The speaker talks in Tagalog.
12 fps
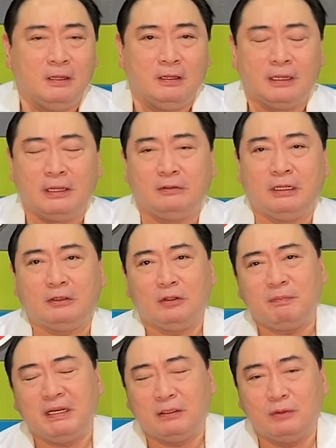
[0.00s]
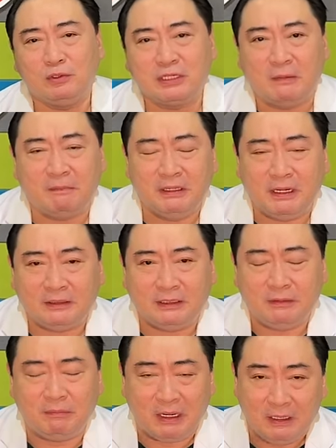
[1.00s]
Ngayon, itong pinag-uusapan
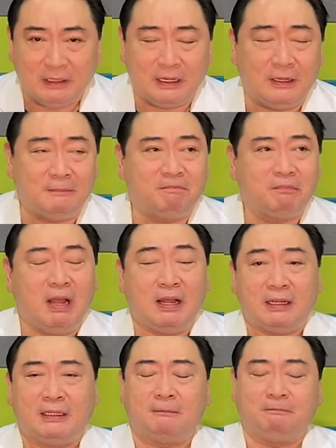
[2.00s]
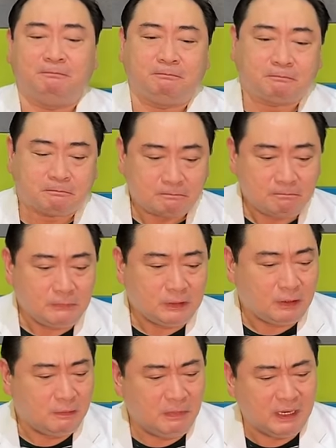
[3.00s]
natin, mahalaga. Bakit?
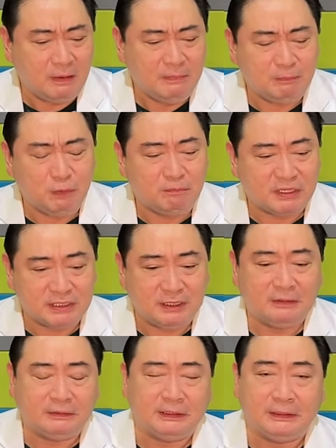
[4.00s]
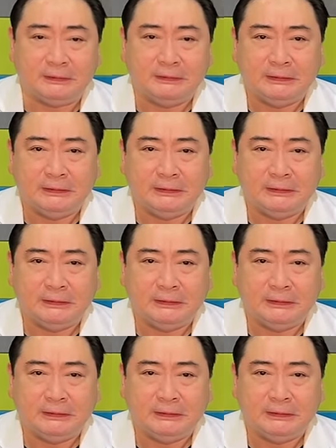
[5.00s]
Marami pong pasyente